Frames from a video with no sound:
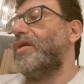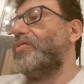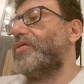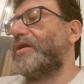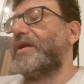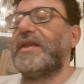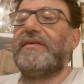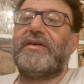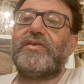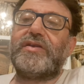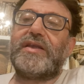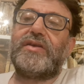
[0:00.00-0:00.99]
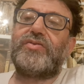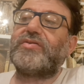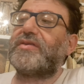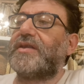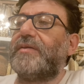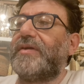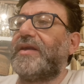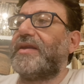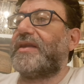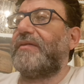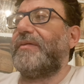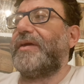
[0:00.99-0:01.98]
Lucchini aveva notato
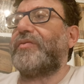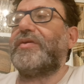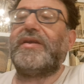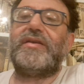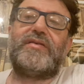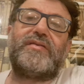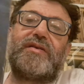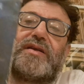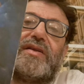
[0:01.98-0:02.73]
giustamente, vabbè, qui eh,